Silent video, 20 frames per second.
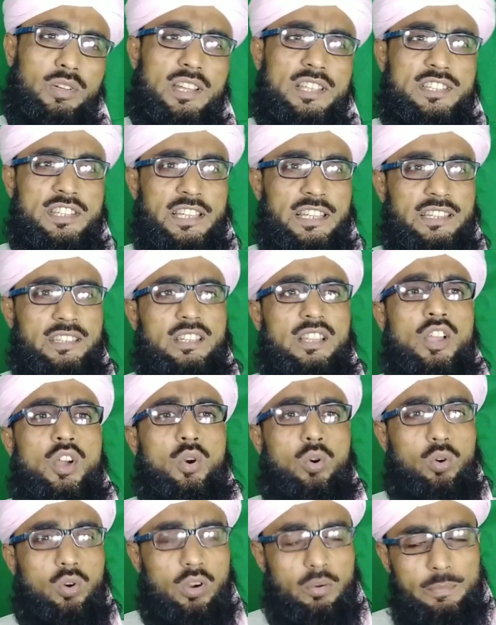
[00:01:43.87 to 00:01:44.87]
করেছেন
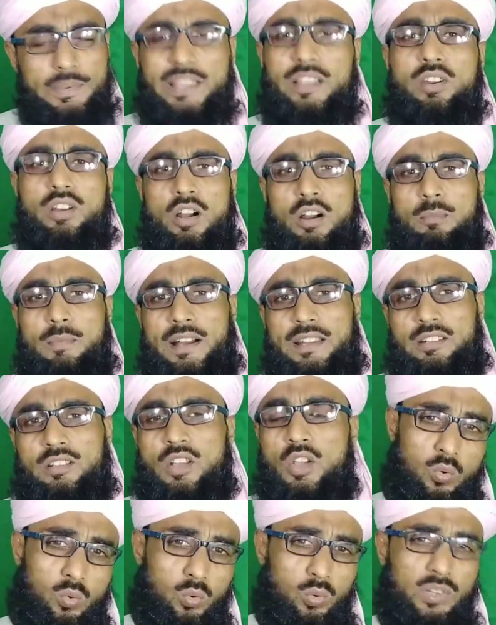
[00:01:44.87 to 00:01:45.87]
ওমিয় রহমান
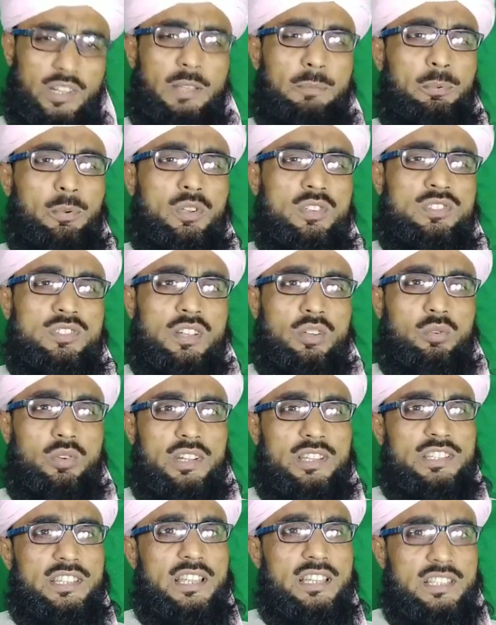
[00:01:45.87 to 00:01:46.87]
উনি প্রশ্ন
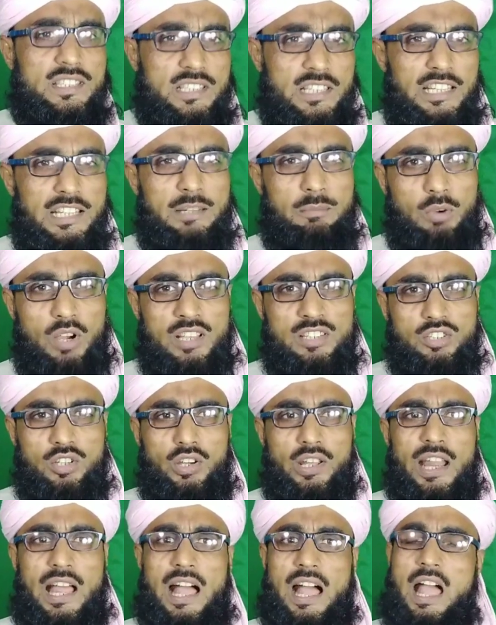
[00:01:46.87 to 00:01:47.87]
করেছেন জিন বাস
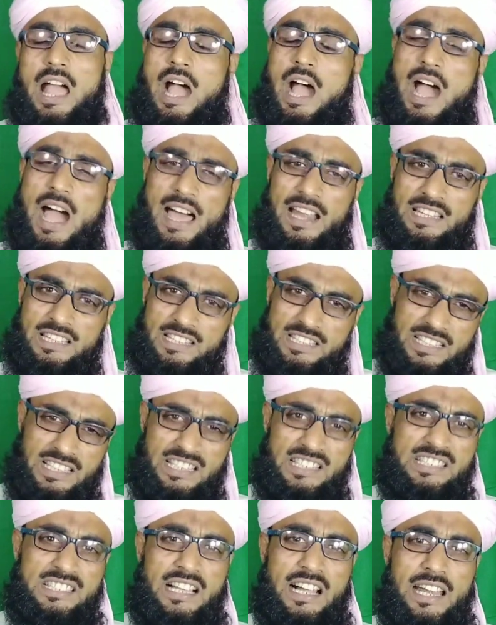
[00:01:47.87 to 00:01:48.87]
করা আর
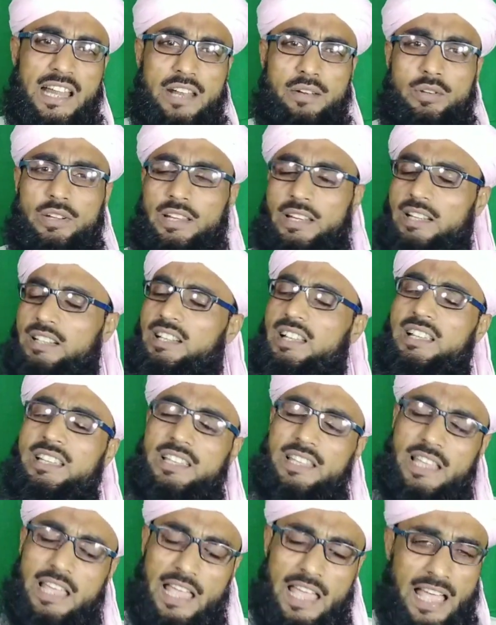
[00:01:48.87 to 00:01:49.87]
জিন ছাড়ানো এটা
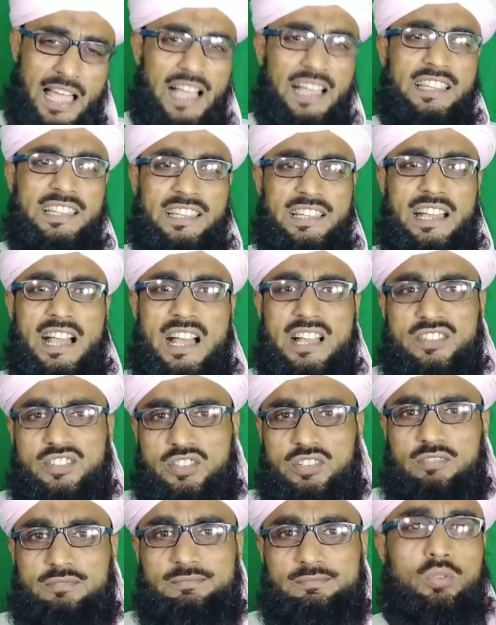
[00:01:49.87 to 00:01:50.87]
কি একই কাজ
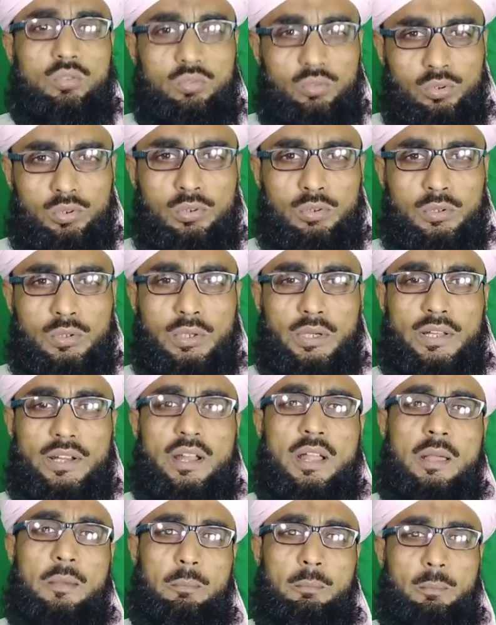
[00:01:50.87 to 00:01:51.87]
উত্তর
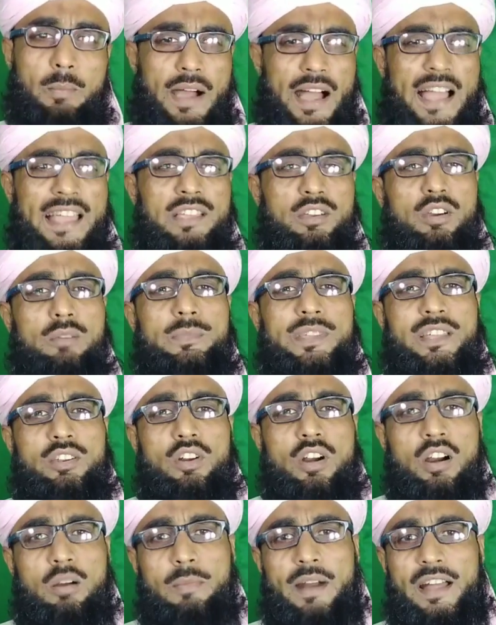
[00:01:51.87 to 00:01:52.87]
ভাই ওমিয়
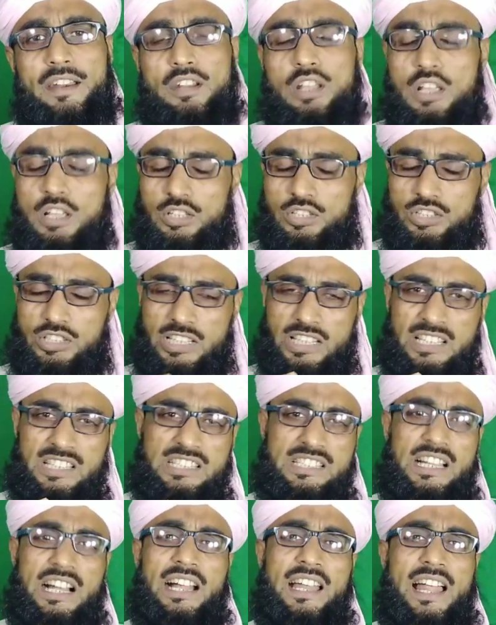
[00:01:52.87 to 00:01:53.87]
রহমান জিন
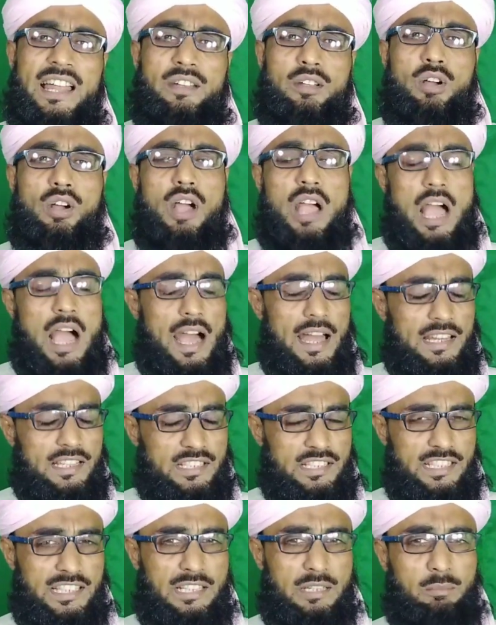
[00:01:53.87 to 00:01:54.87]
ছাড়ানো আর
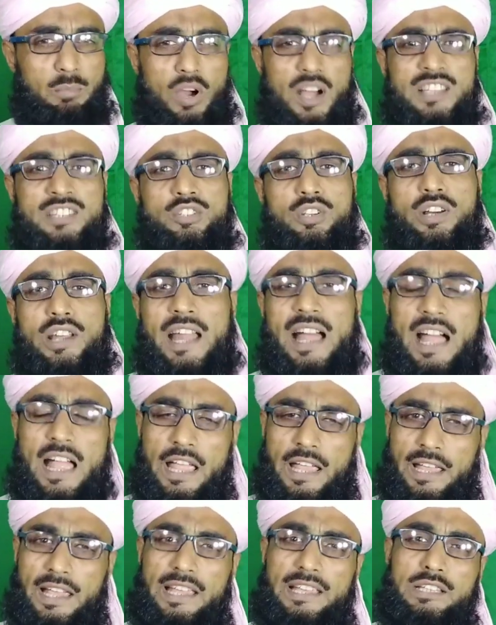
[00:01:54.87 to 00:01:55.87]
জিন বাস করা
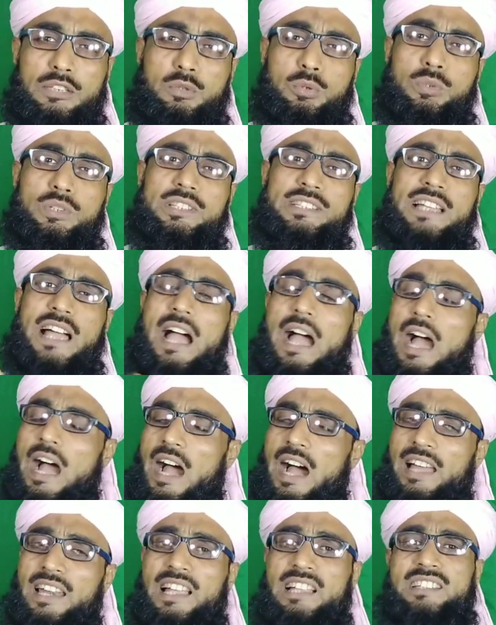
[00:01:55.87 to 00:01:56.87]
এই দুইটা
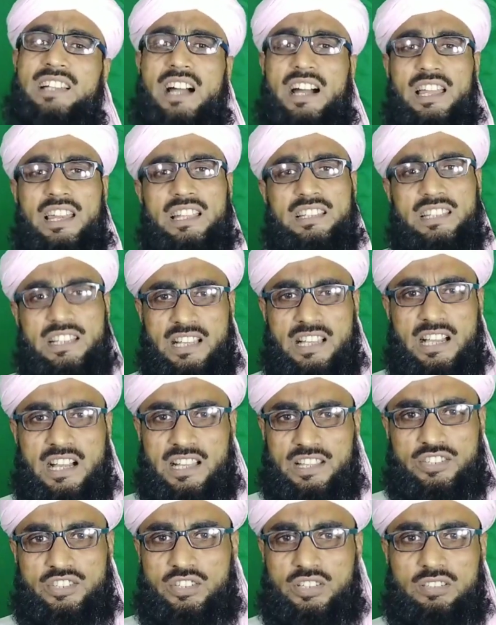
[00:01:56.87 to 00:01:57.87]
আলাদা আলাদা
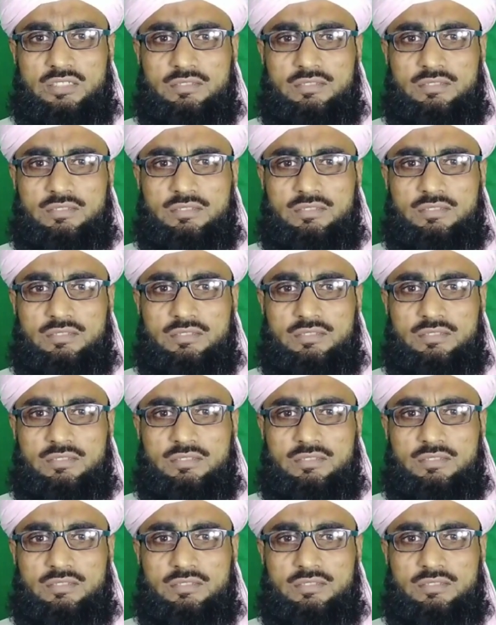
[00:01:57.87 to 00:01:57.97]
কাজ